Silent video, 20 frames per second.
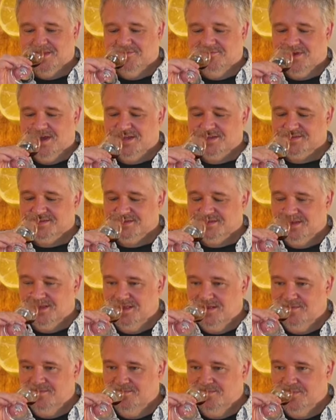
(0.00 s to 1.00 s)
Wahnsinn.
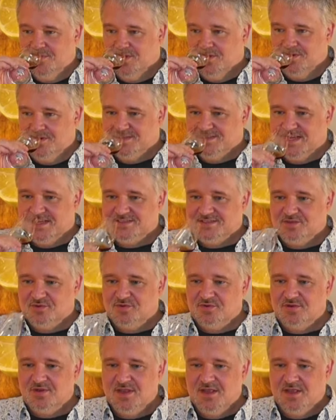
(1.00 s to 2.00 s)
Und das hat
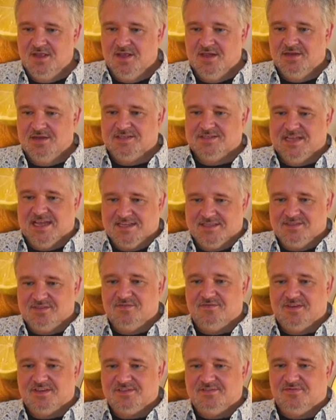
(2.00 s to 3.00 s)
so, das hat
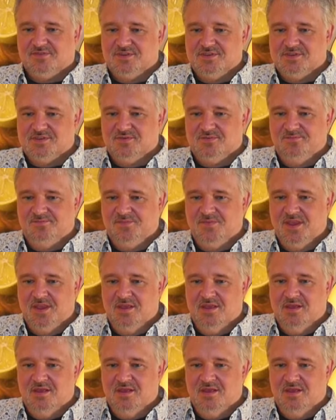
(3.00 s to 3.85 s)
so was von so einem,